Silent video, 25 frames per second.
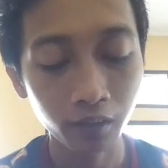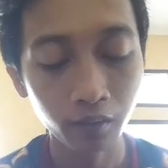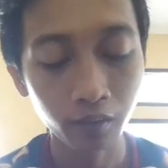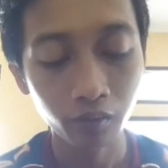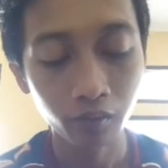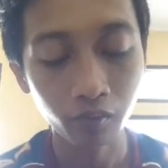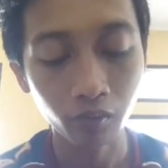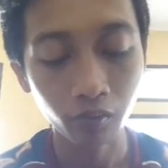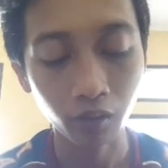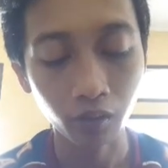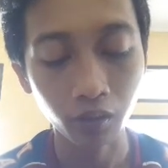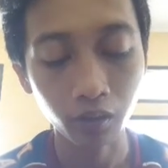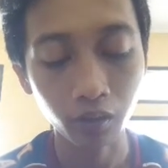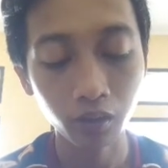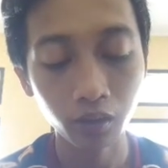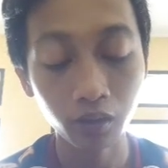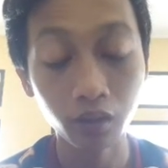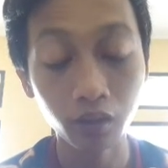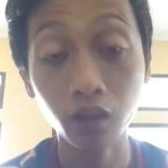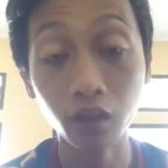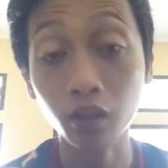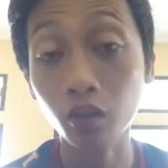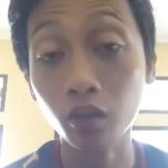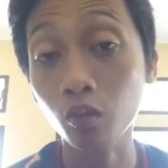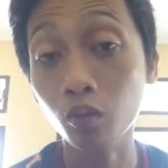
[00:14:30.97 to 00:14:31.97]
soalnya
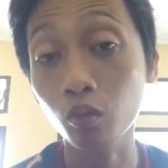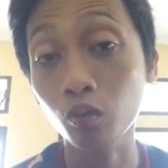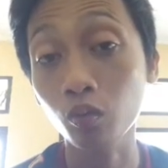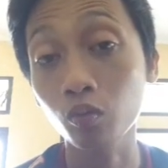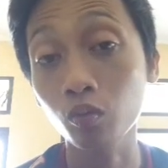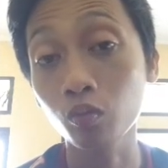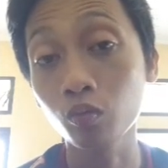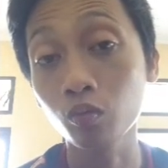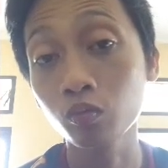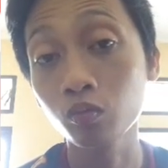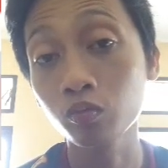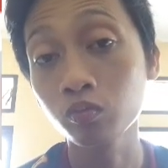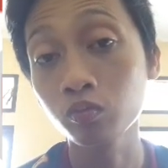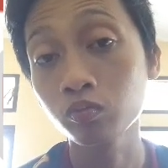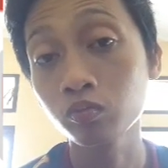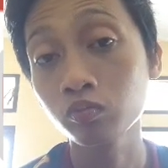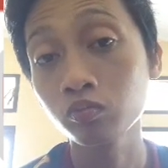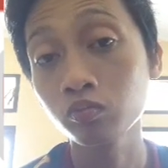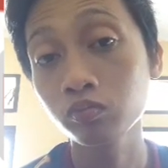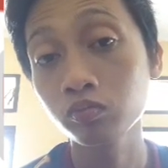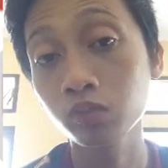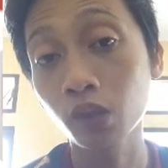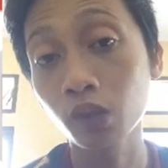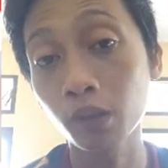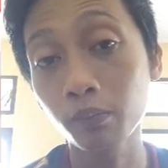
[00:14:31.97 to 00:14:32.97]
kalau
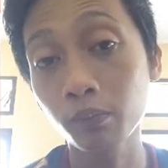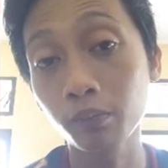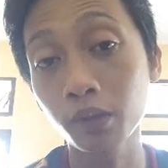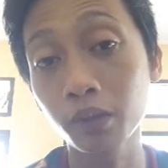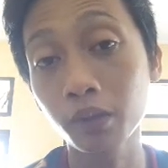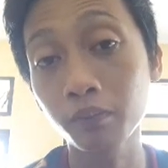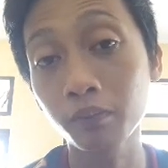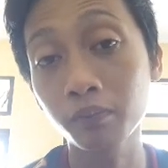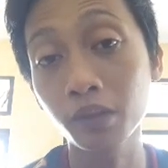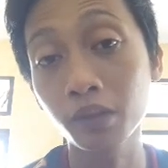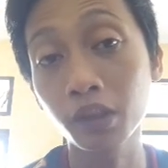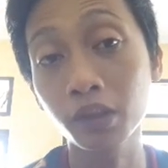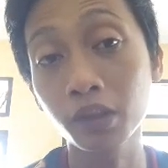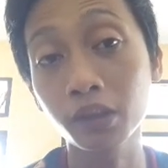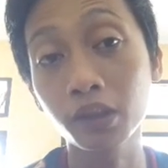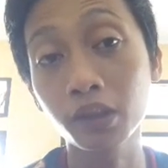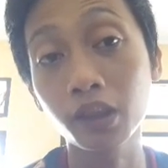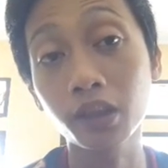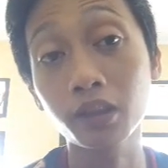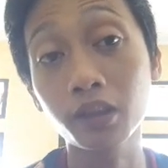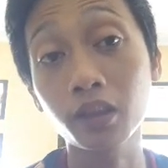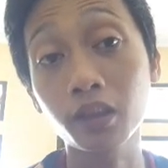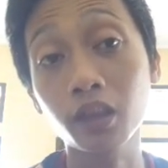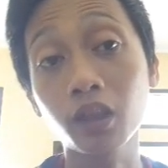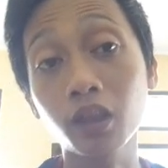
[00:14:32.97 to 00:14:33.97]
game-game yang
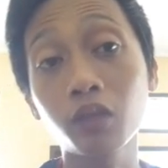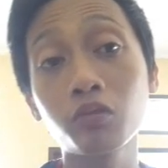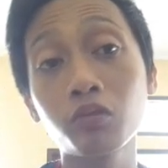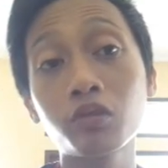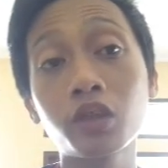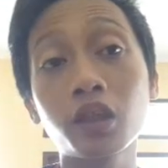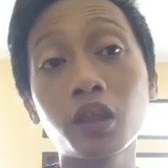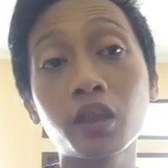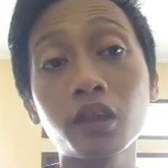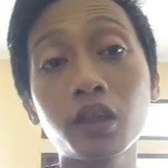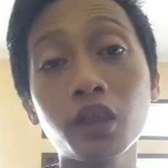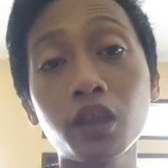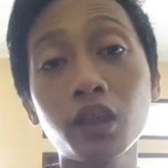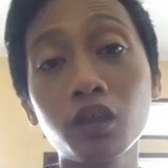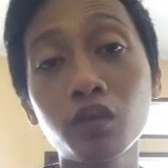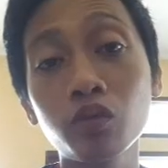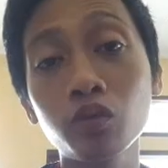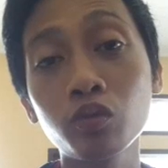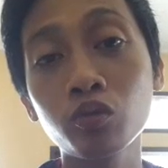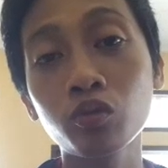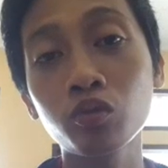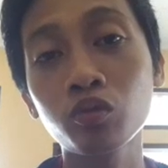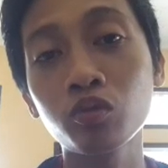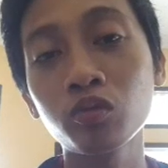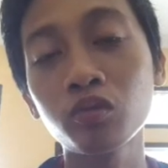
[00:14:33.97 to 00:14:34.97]
nggak terlalu santai
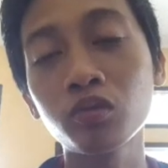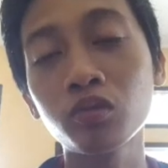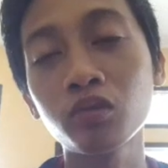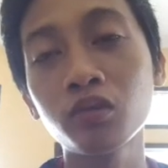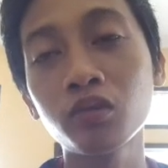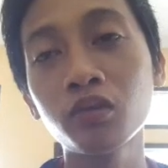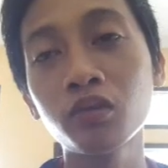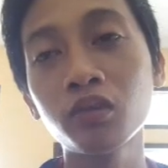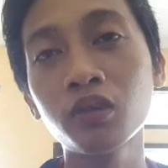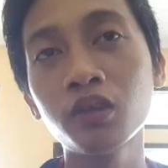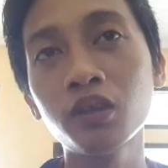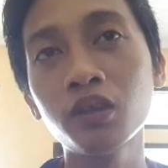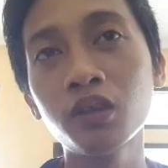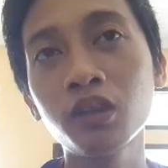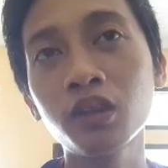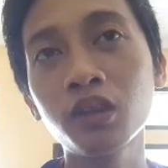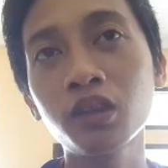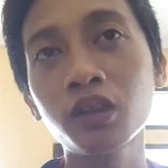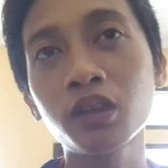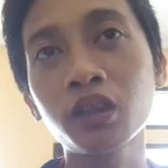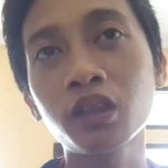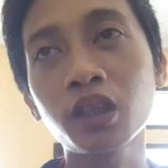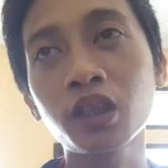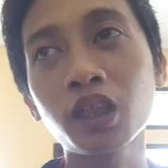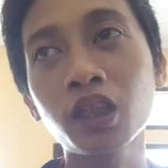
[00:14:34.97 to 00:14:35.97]
itu
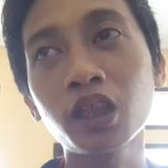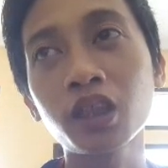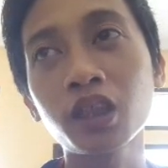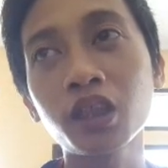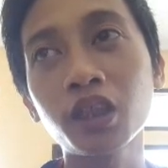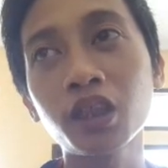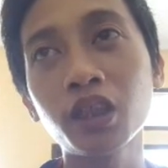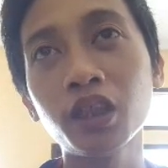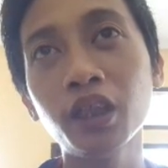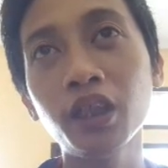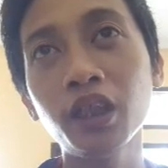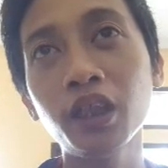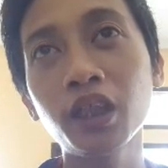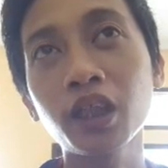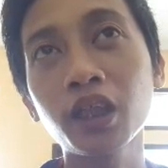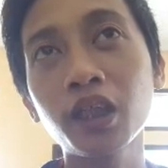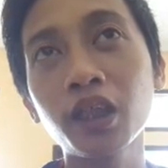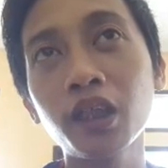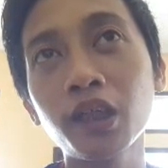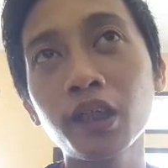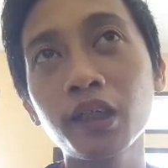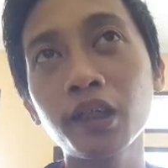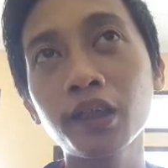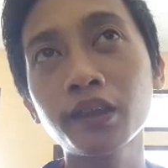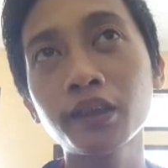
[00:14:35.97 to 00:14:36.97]
ke saya sendiri
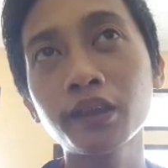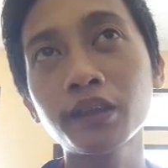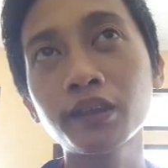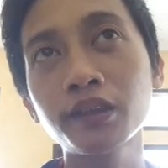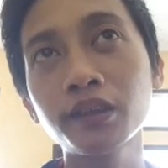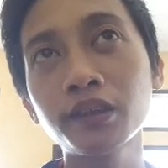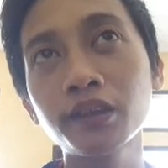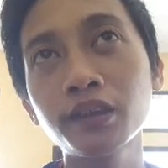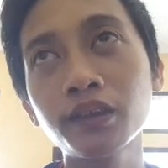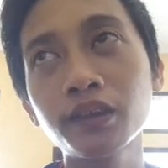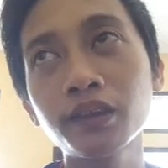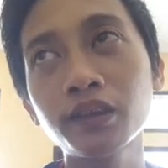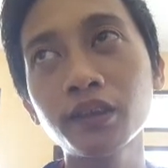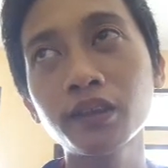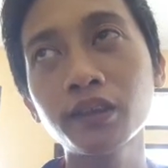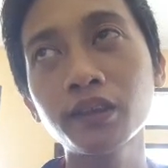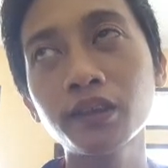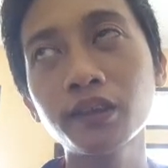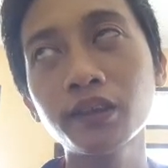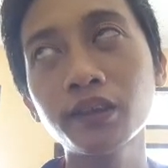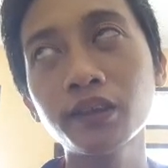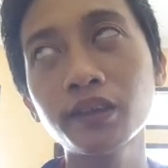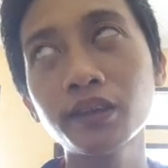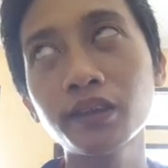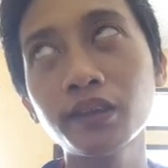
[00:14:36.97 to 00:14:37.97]
kadang
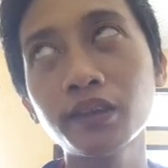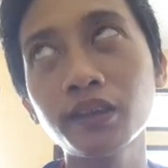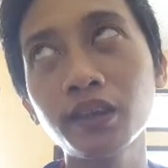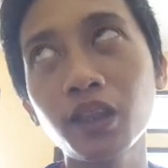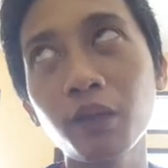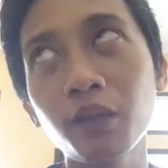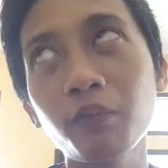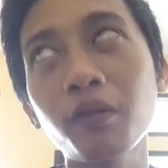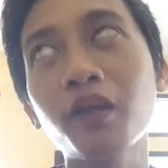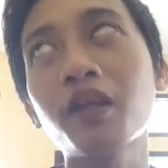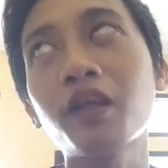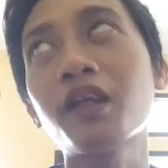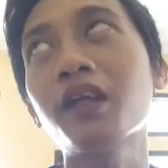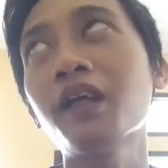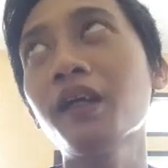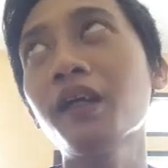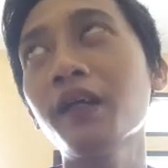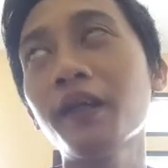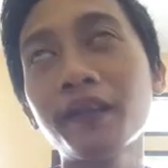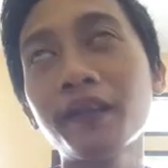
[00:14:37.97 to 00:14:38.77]
gimana ya